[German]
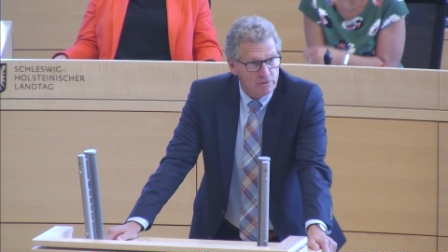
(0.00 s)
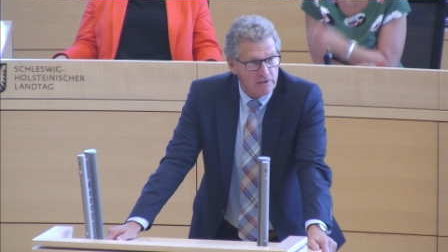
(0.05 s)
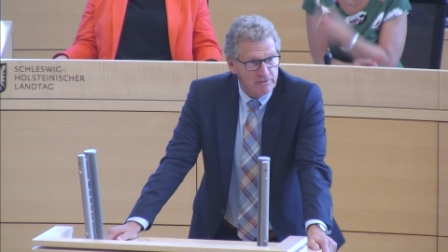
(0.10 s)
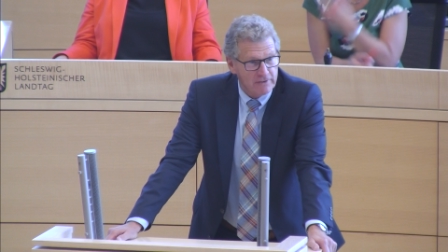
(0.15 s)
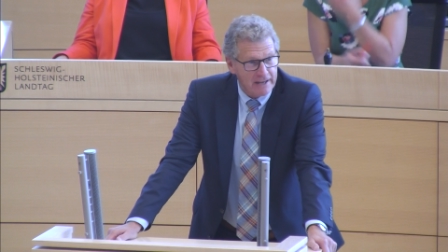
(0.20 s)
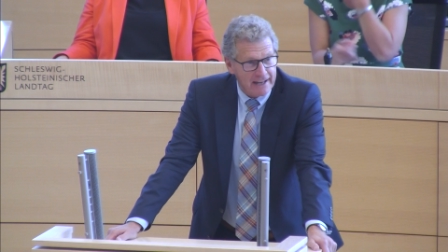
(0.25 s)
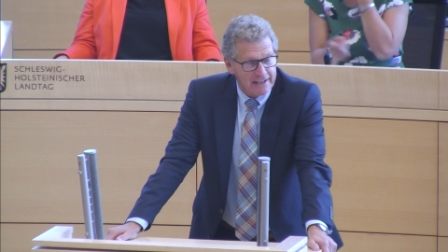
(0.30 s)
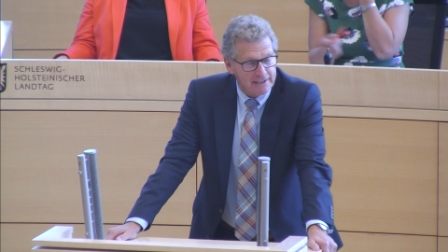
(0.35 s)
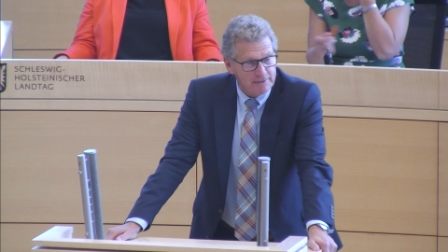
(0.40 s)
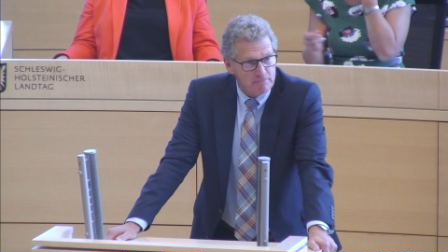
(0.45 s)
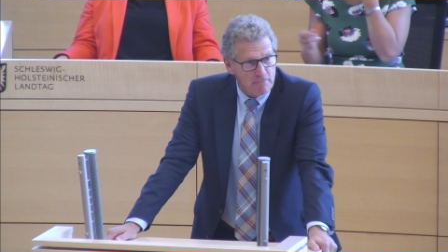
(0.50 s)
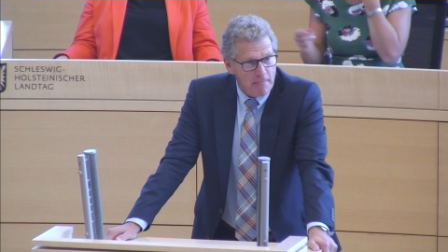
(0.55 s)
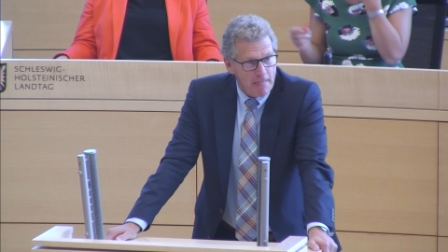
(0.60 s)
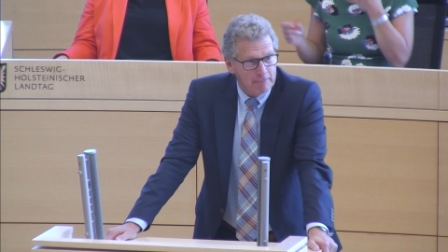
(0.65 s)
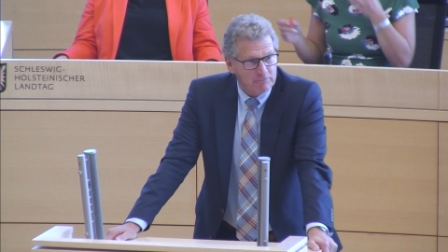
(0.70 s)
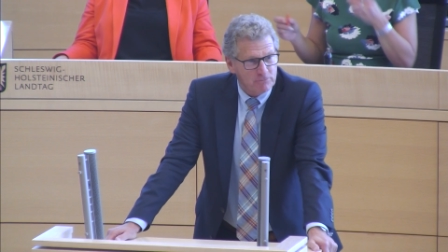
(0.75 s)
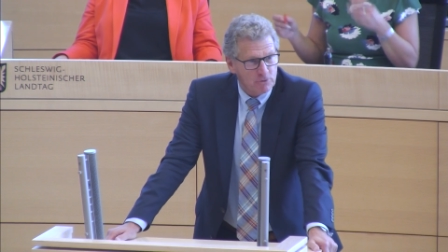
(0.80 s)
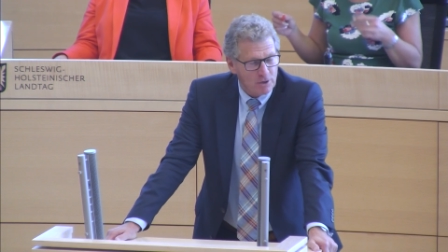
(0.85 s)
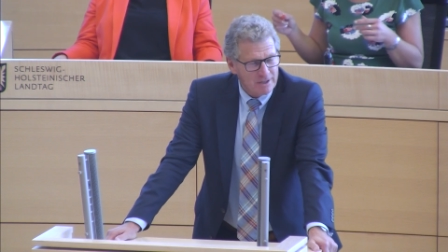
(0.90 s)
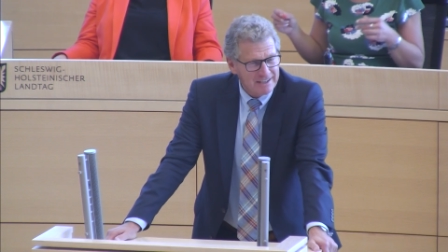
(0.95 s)
und wir
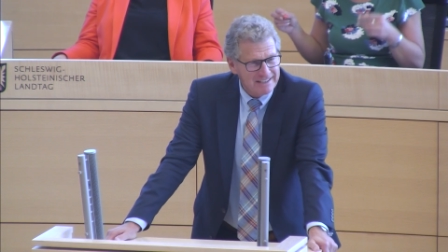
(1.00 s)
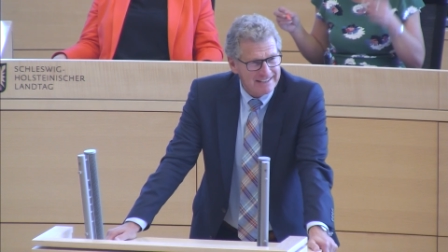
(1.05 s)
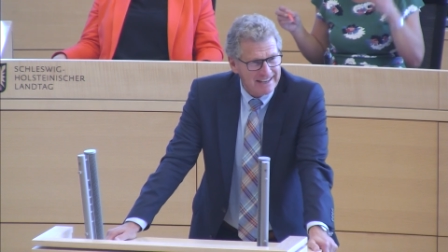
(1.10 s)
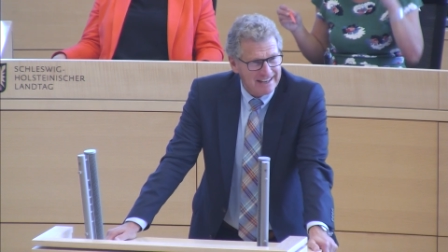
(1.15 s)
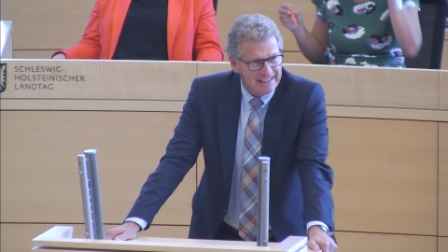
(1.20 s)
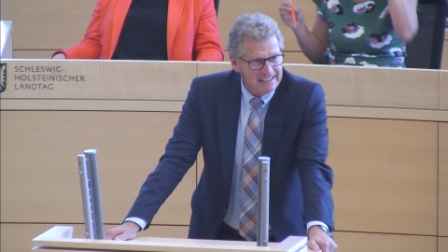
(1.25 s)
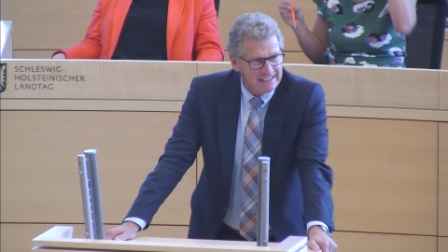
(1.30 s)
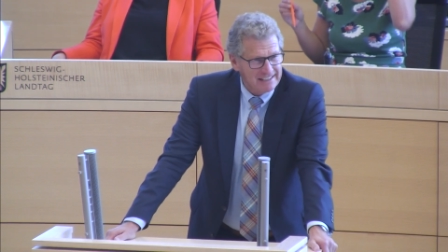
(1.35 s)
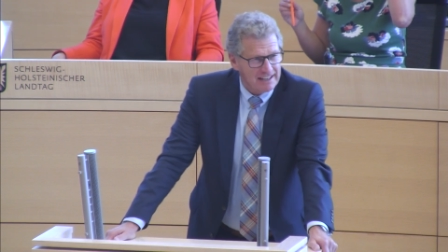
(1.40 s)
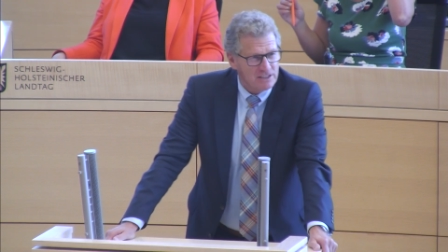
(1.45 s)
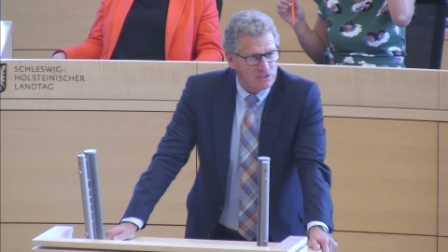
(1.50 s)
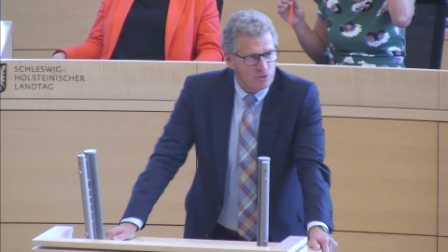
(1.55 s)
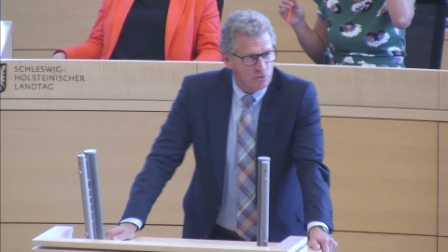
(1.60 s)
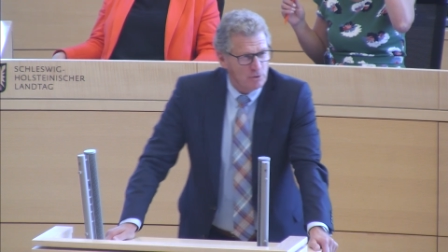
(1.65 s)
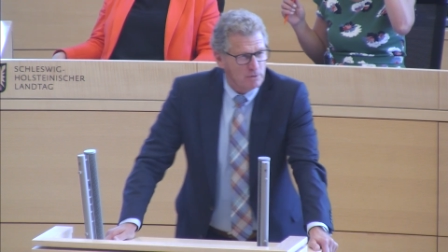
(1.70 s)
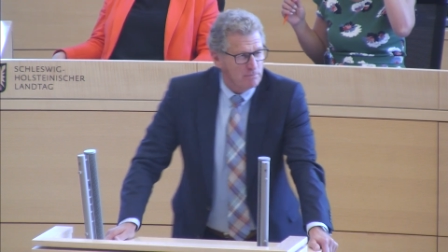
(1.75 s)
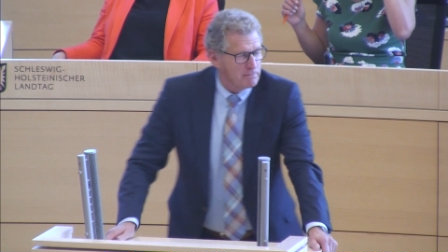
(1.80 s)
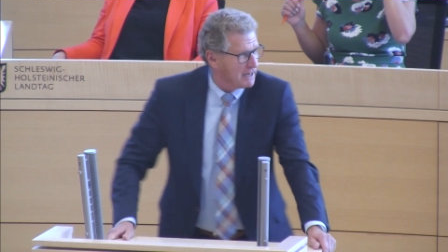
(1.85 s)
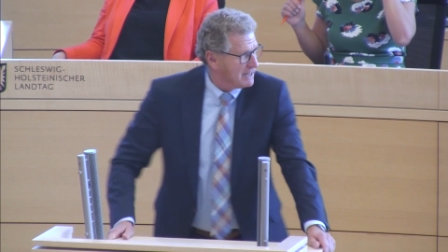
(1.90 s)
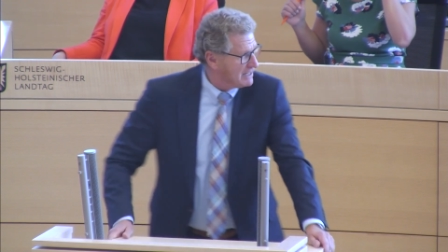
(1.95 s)
werden trotz der nicht
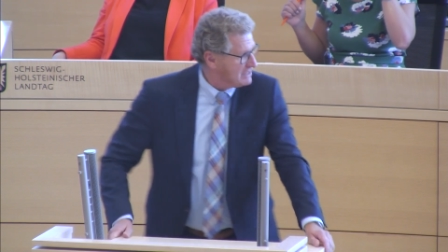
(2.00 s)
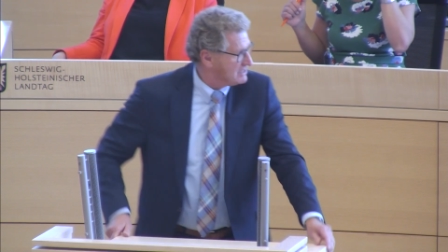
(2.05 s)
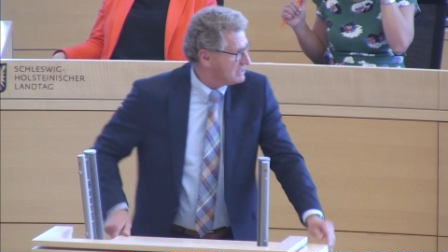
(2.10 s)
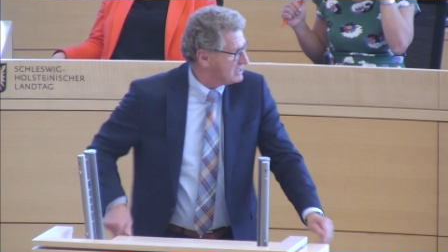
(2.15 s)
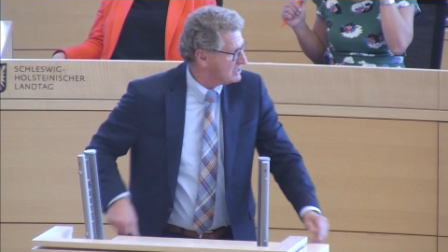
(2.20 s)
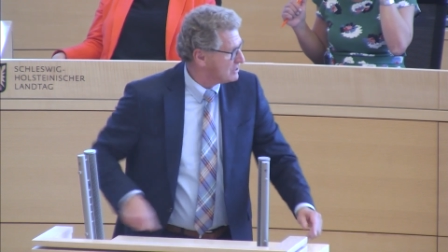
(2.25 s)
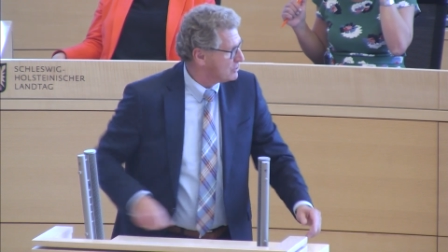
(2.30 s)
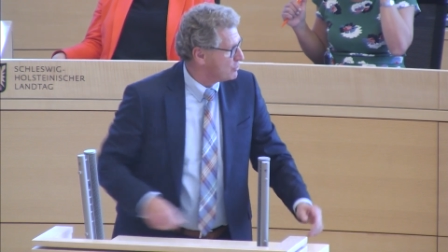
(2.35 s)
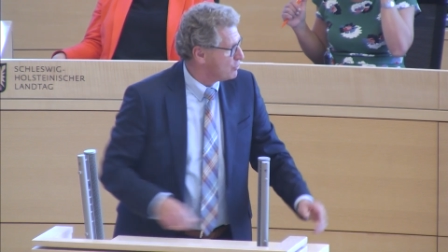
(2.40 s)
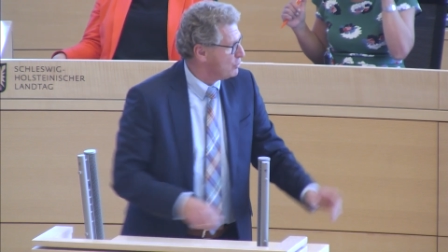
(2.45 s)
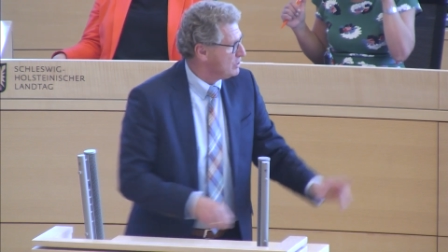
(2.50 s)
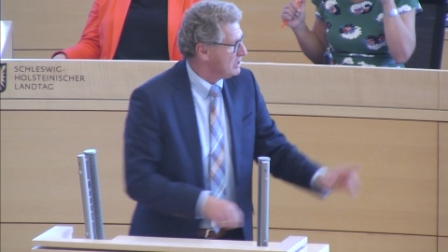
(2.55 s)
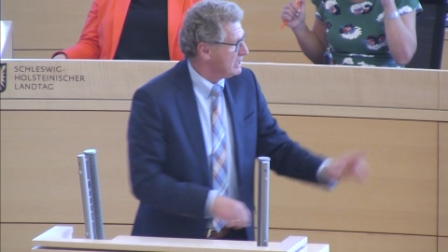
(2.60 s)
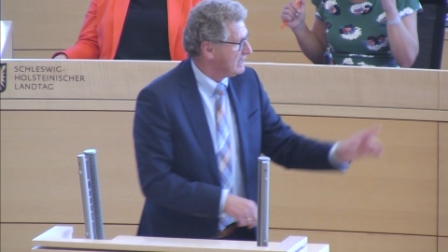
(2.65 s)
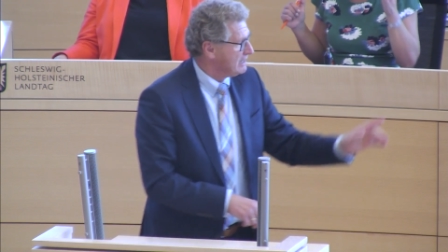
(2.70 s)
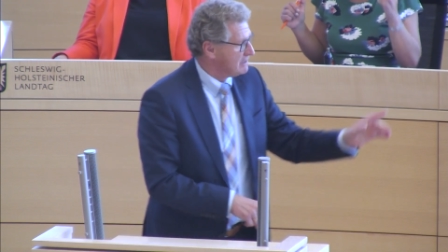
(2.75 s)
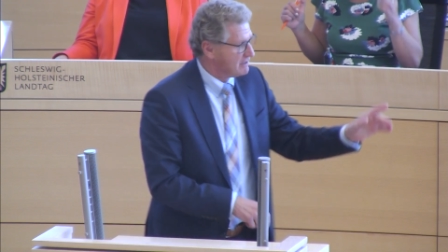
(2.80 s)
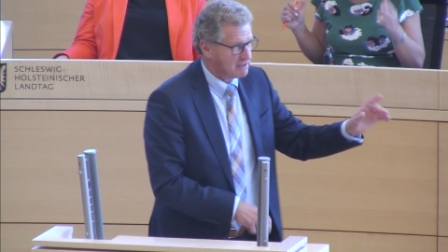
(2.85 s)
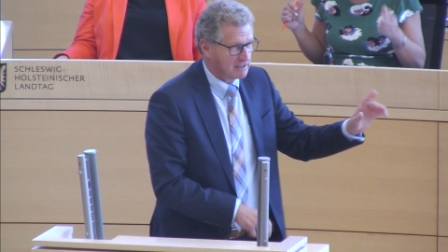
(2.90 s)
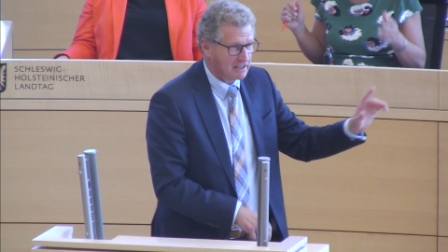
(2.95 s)
ganz unberechtigten
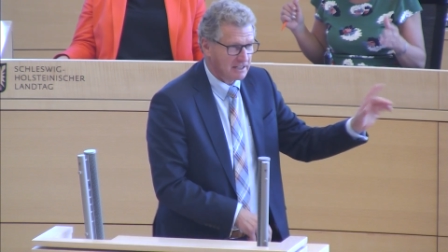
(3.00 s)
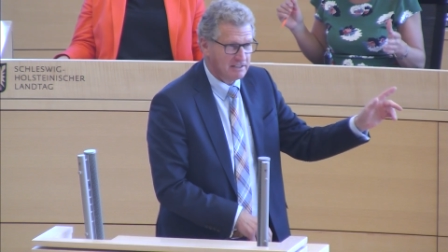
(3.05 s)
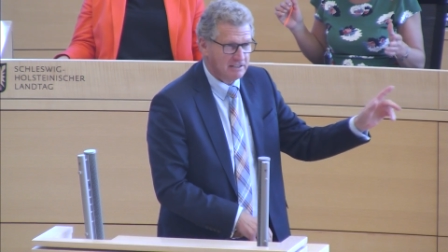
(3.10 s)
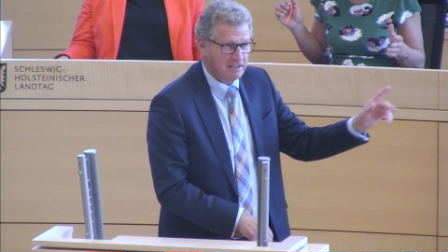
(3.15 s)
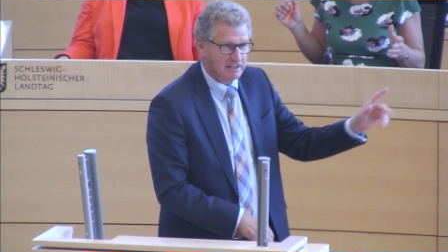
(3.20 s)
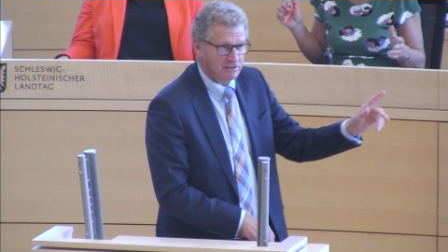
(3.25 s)
Kolleg äh,